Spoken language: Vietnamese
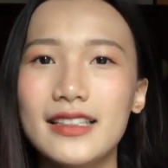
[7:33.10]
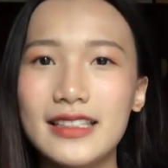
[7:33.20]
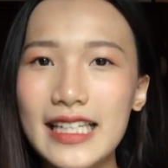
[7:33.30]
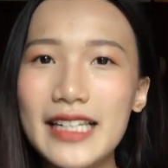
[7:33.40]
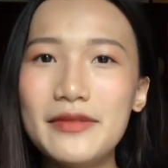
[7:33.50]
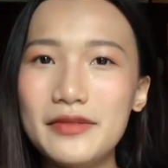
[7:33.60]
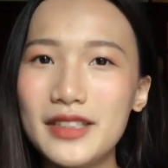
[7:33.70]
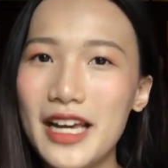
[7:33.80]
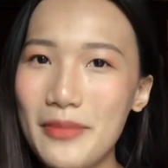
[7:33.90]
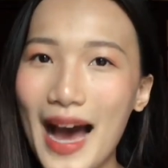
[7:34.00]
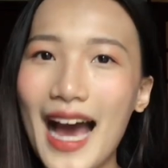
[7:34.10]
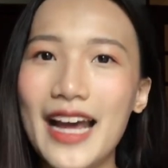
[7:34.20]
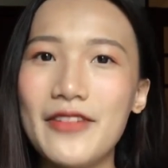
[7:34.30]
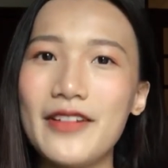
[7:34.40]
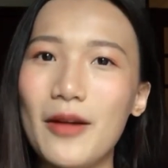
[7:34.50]
nhìn đề
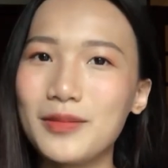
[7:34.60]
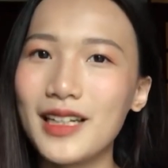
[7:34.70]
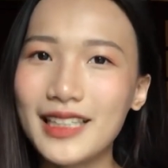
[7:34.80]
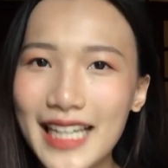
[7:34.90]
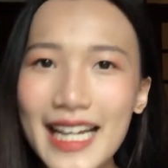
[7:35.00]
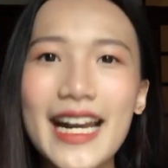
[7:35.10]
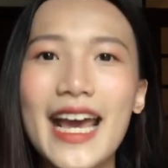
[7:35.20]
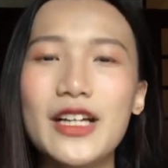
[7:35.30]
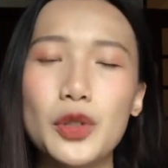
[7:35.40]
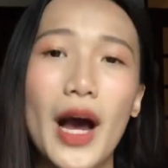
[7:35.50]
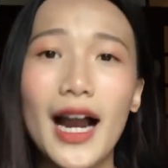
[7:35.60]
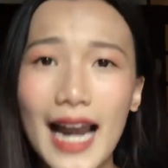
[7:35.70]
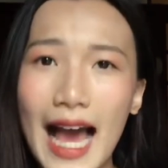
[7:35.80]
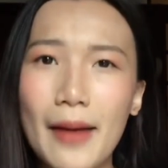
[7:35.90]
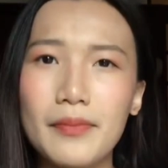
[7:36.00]
bài đọc thật kỹ đề rồi hãng
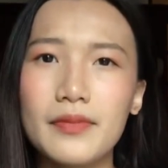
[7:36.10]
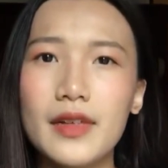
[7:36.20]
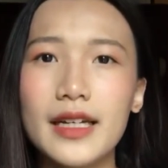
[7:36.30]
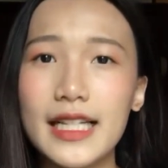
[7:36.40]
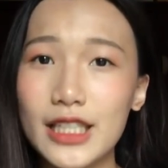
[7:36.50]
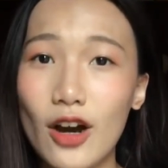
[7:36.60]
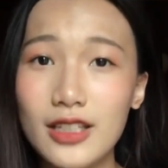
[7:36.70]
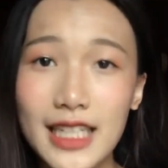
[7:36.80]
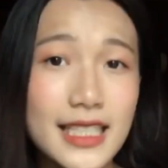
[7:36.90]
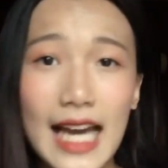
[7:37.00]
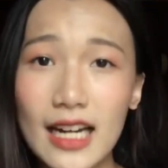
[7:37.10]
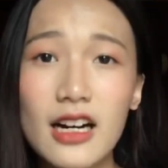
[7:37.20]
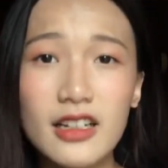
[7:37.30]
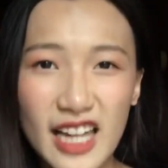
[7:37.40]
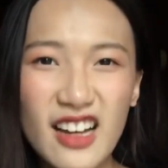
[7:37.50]
làm để cho chắc chắn
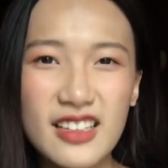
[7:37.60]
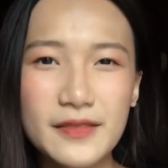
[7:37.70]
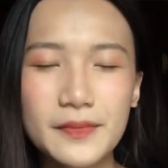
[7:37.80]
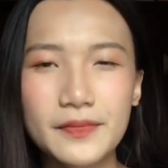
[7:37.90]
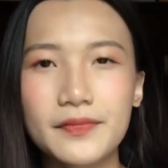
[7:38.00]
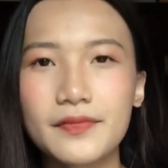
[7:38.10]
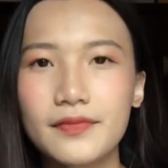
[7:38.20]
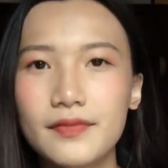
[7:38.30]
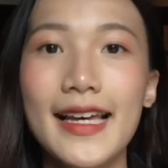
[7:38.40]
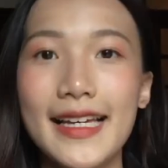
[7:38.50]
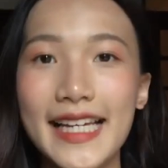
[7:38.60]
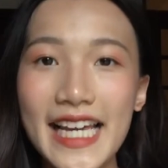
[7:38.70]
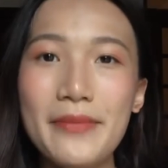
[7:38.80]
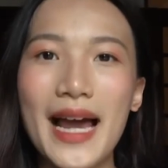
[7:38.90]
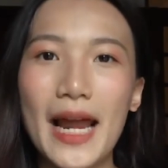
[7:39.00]
hơn nhé
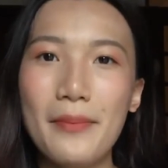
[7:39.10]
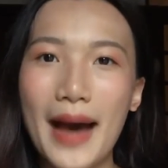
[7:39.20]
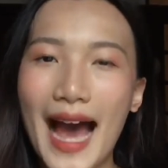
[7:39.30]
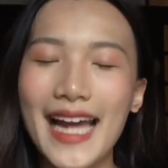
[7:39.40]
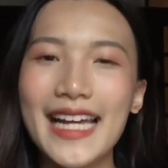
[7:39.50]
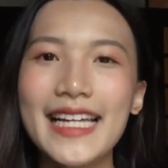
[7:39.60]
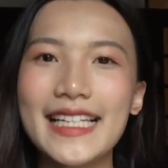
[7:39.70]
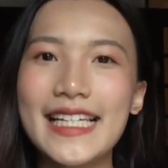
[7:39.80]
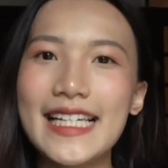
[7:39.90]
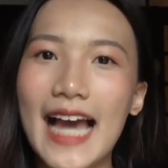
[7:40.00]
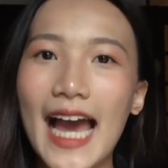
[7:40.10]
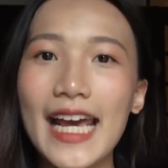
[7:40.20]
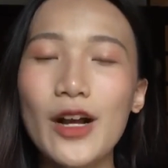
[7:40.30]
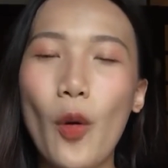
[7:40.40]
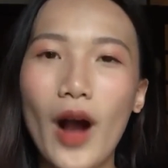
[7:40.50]
khi mà làm bài ấy, thì
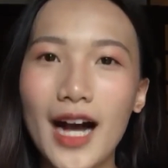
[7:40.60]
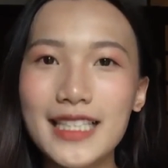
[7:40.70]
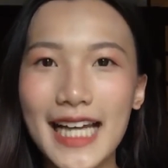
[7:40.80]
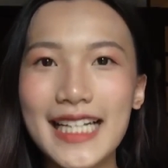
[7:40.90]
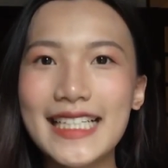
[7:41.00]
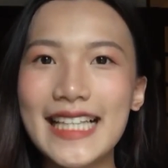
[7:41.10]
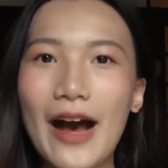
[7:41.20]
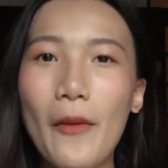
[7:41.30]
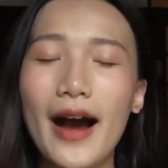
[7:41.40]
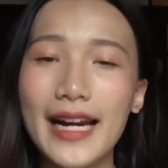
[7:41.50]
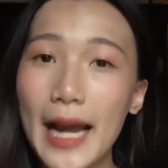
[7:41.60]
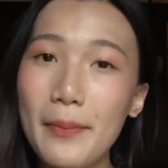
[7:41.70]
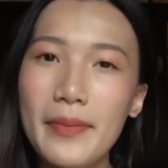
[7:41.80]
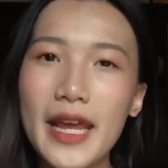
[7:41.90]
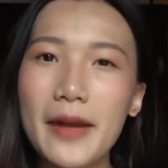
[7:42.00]
hãy cố gắng dành ra khoảng
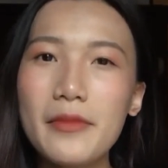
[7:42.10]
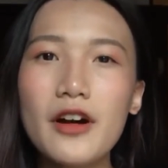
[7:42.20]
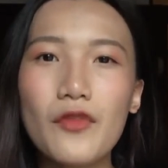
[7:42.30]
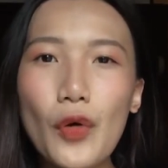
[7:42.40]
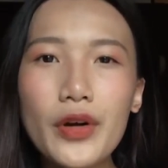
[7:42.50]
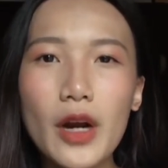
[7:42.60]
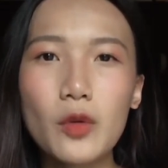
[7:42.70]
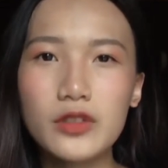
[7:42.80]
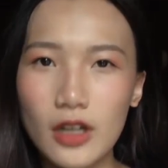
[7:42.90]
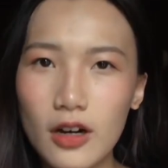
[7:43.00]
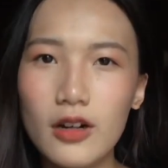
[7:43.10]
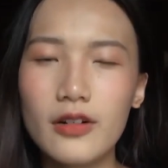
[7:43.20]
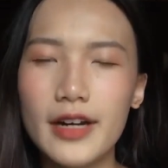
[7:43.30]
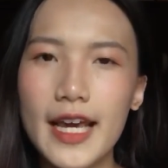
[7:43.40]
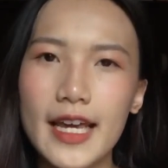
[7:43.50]
5 đến 10 phút đầu
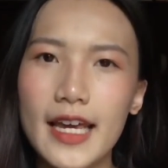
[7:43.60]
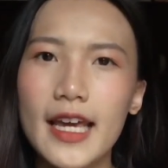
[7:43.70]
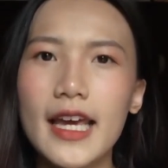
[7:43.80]
giờ để